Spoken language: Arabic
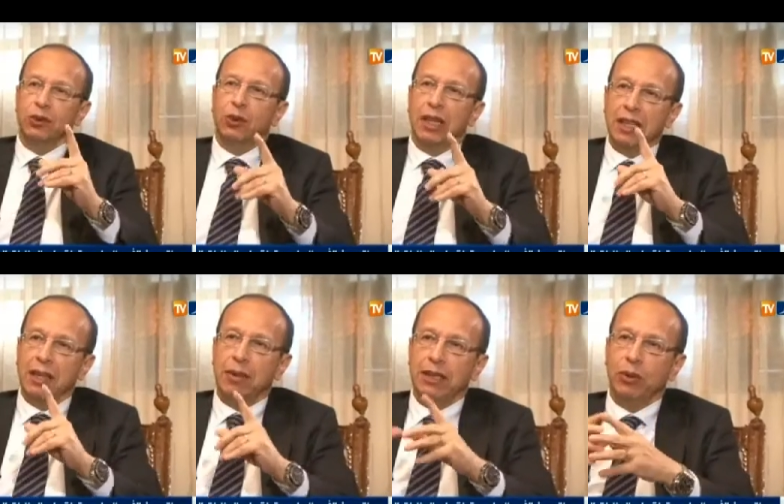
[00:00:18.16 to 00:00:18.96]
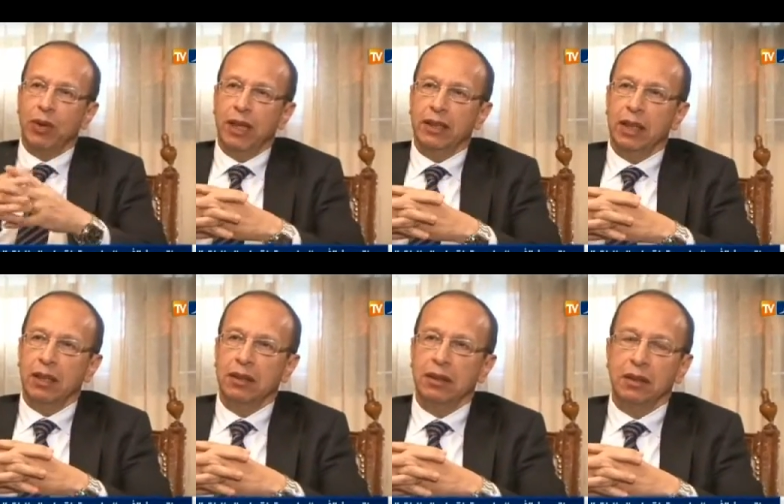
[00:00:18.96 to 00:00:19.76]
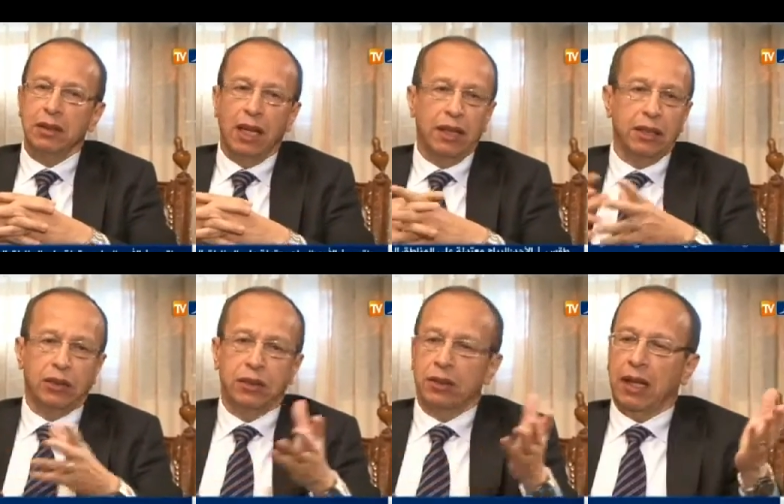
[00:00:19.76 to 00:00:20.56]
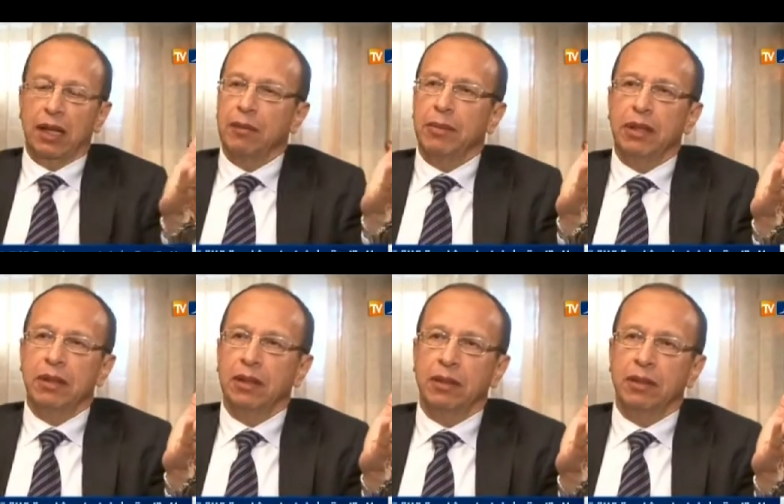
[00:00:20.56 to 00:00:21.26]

تكون هي البديل وحدها هذه تقريبا